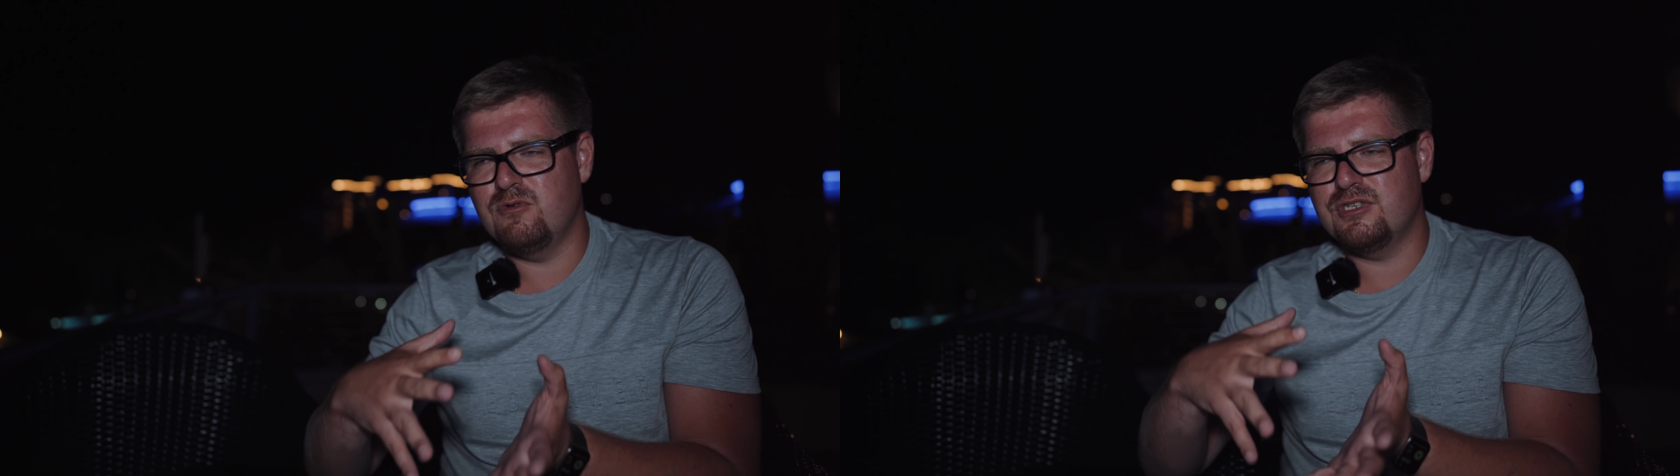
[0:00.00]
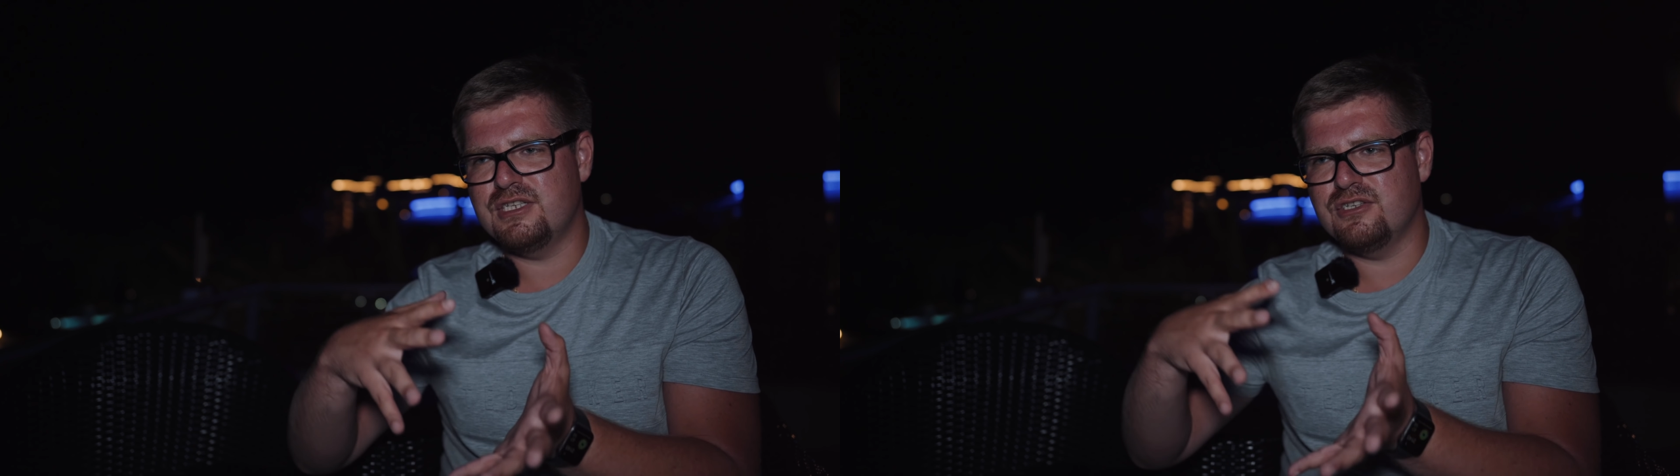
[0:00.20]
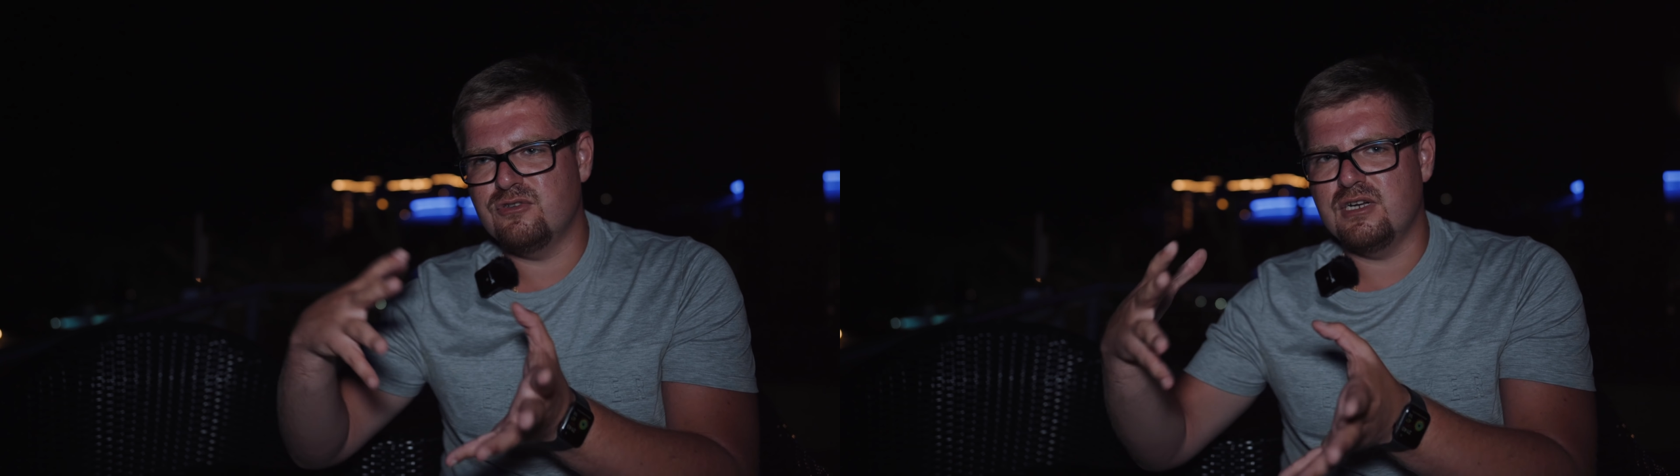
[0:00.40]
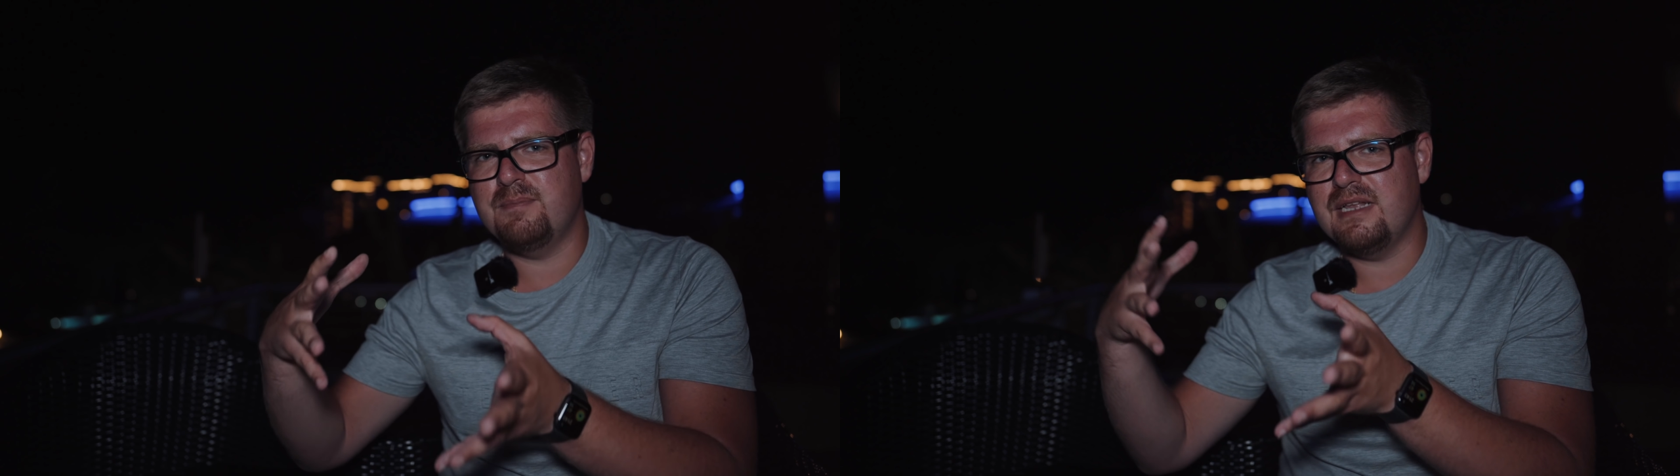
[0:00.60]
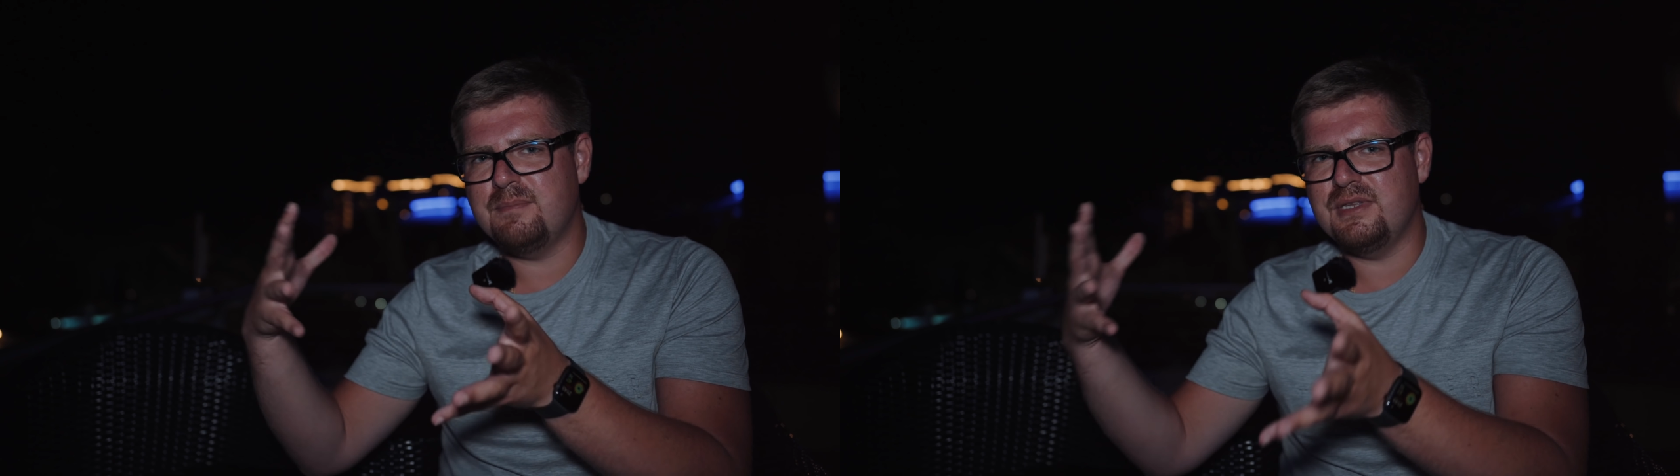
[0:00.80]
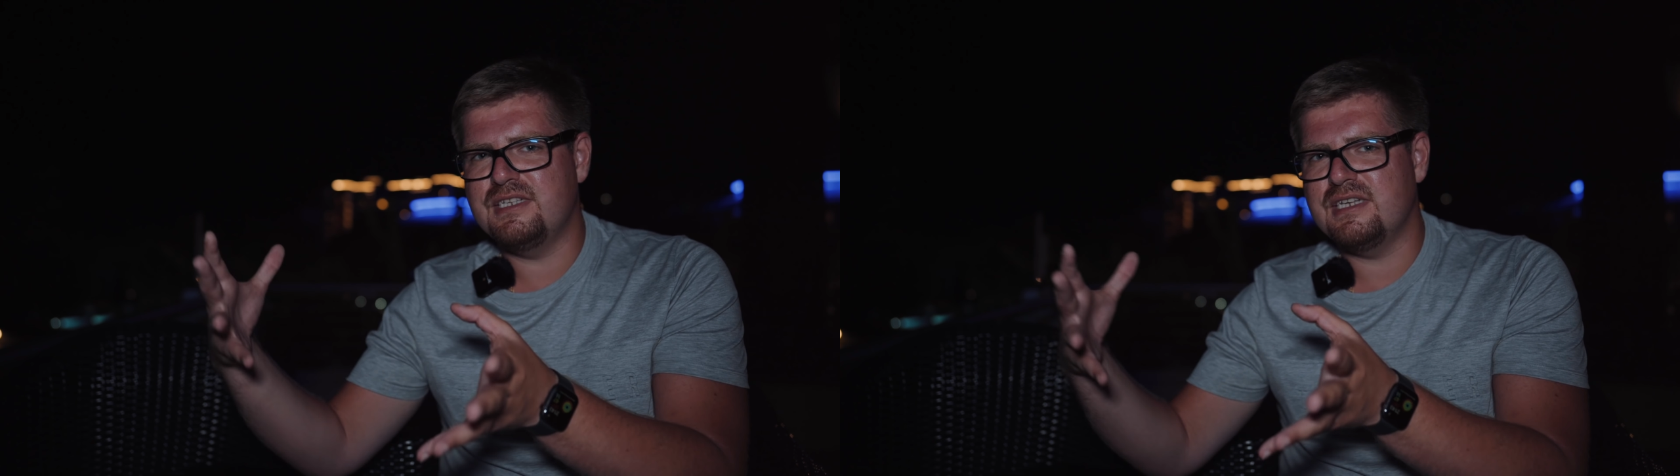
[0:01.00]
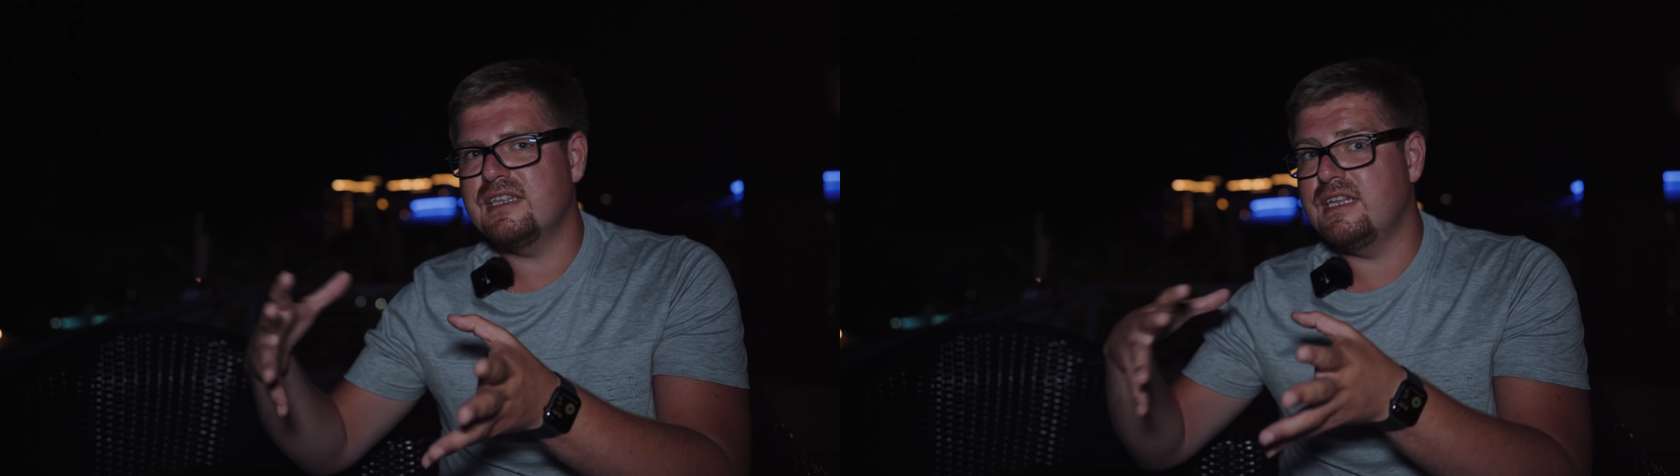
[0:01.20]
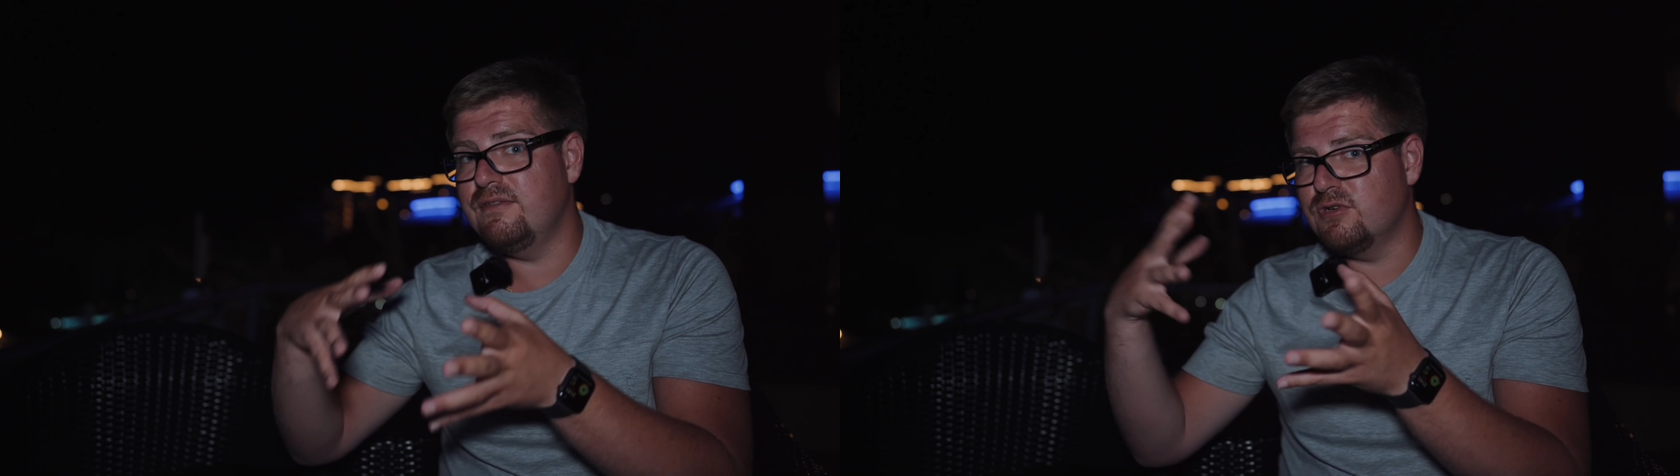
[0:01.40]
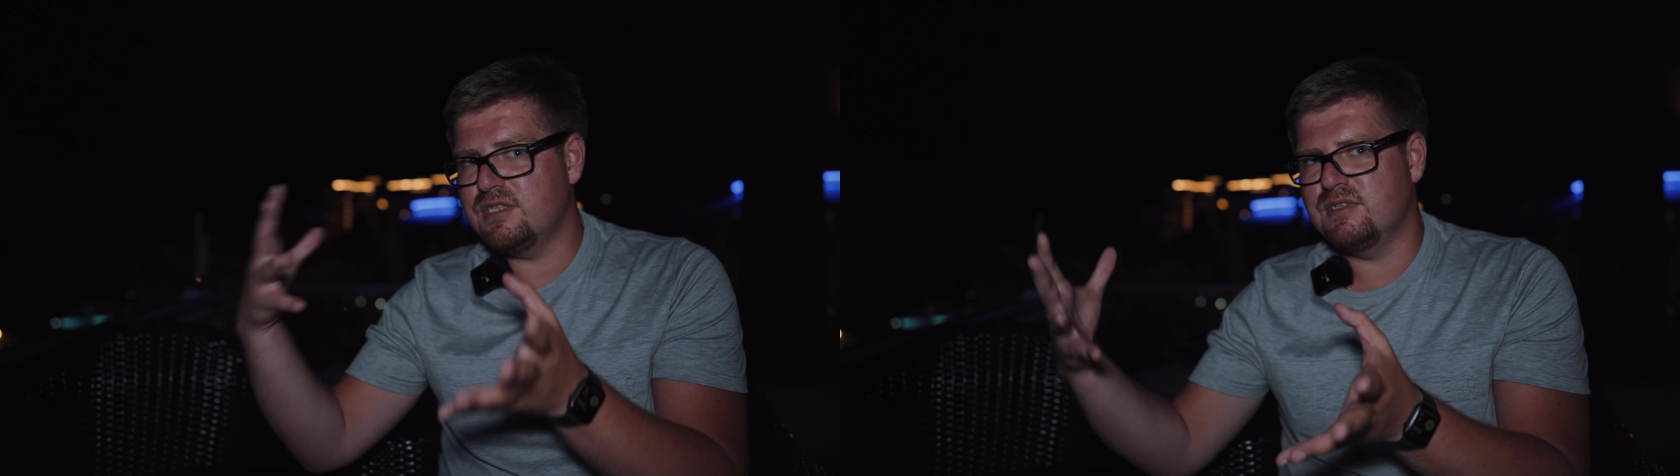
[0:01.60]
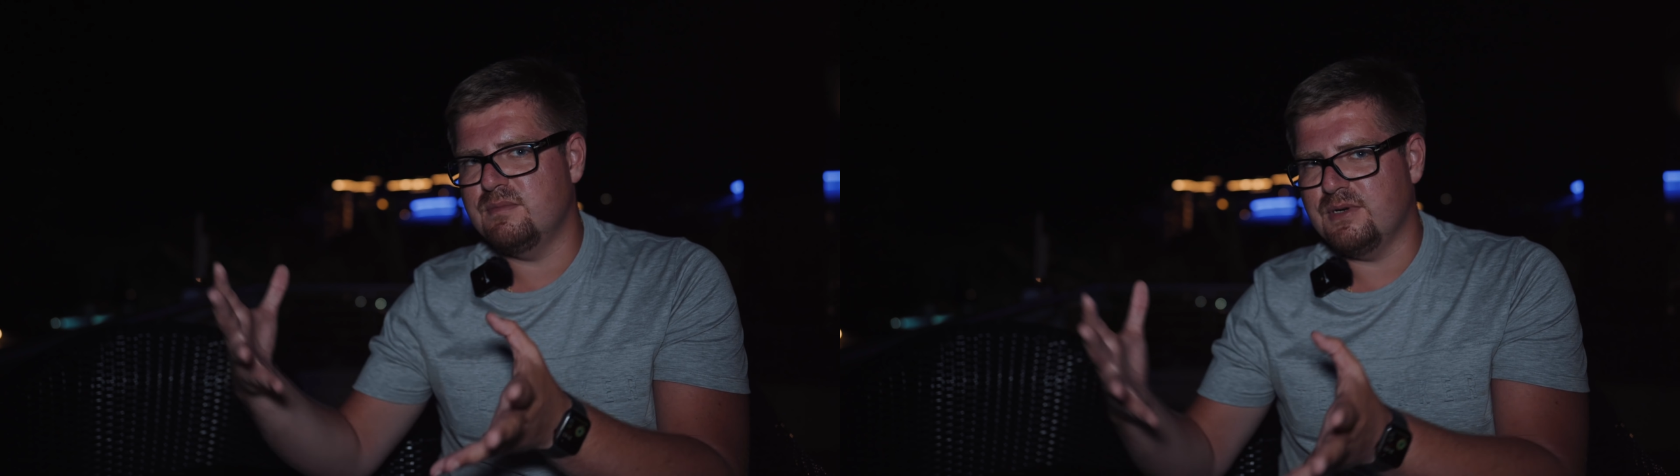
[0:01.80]
плюс эти 45, 50 или
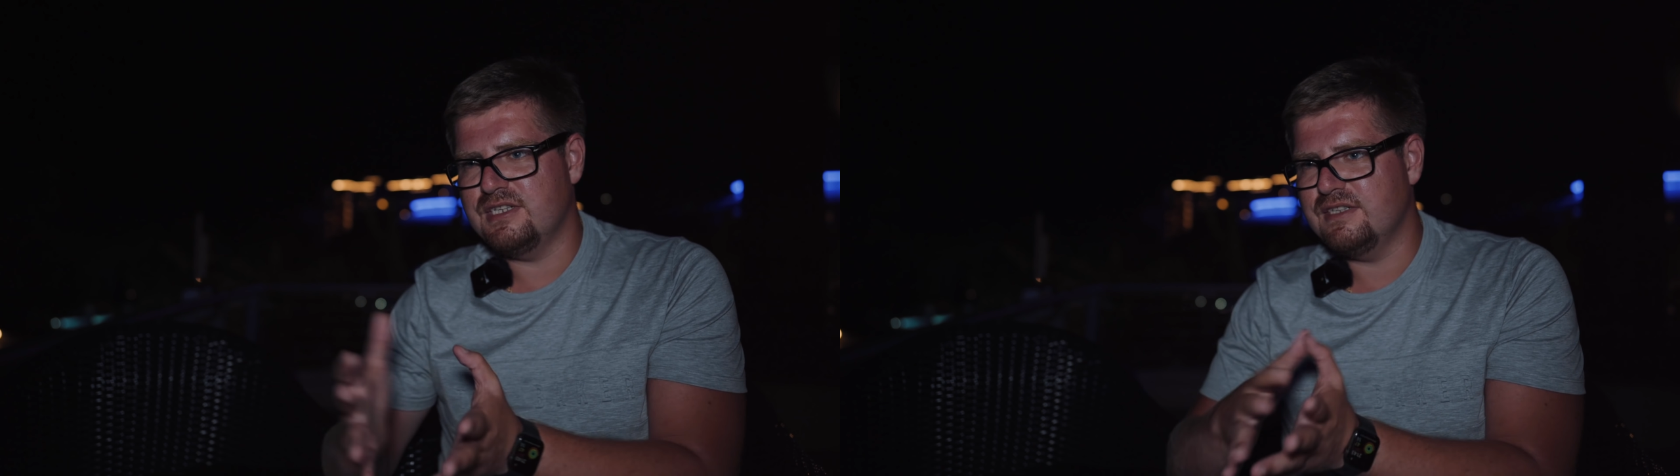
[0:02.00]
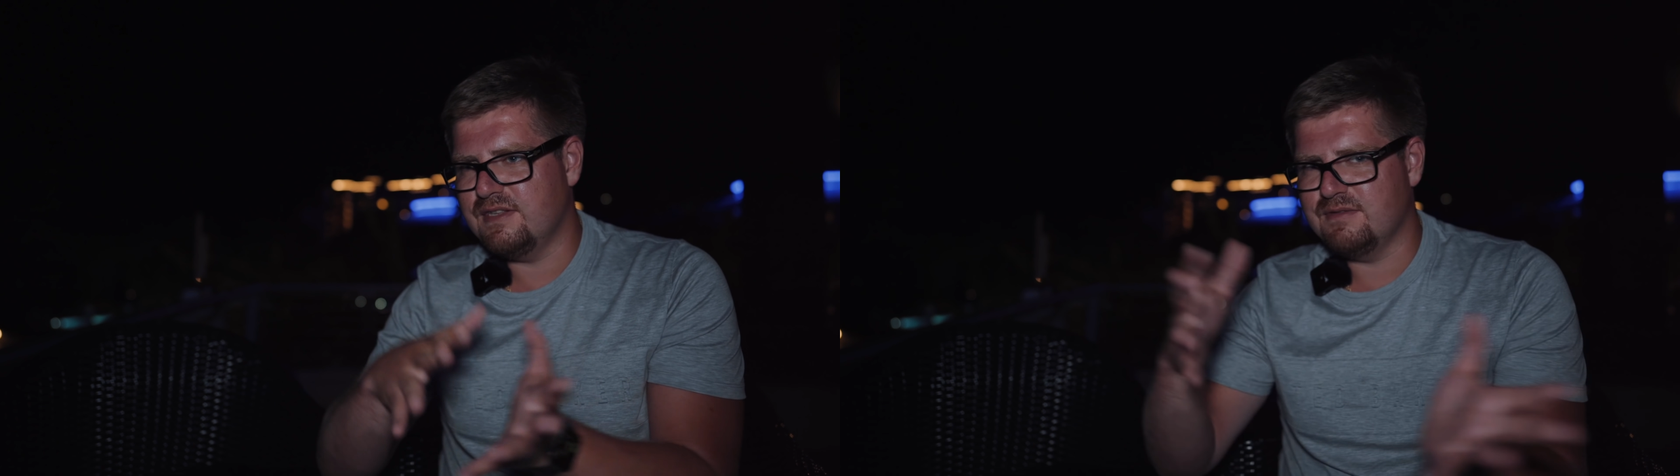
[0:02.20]
80 процентов,